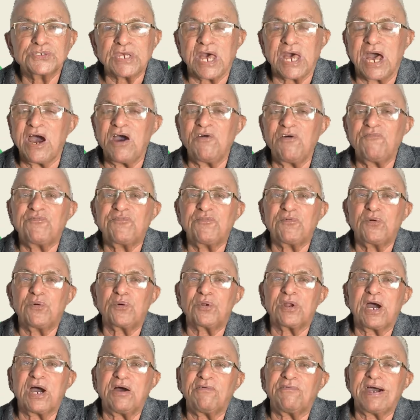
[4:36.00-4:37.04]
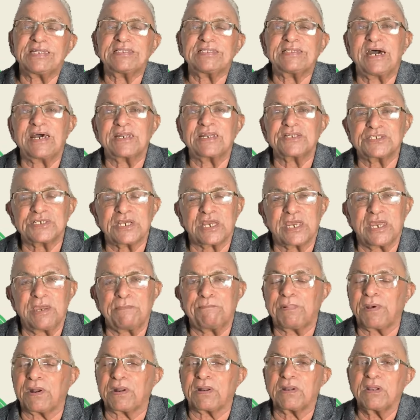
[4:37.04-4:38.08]
साफ और हवादार जगह
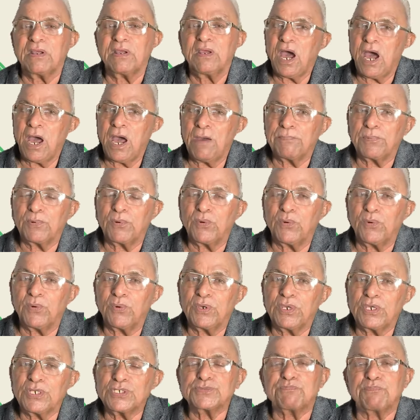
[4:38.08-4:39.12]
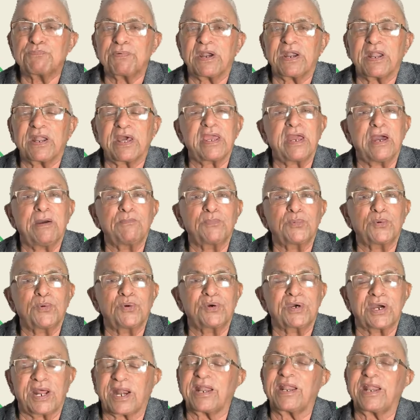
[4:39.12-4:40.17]
पर आपको इस प्राणायाम को
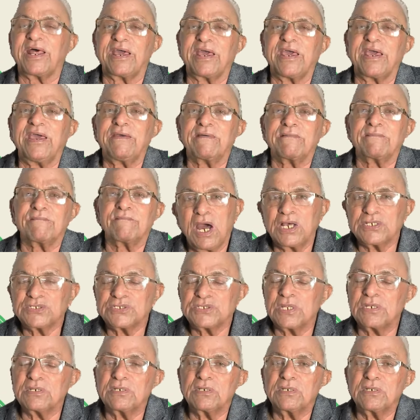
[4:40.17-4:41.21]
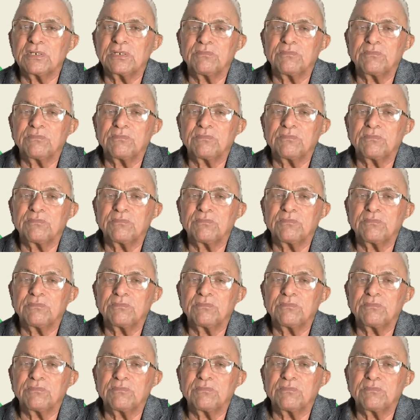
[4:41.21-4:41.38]
करना है आसन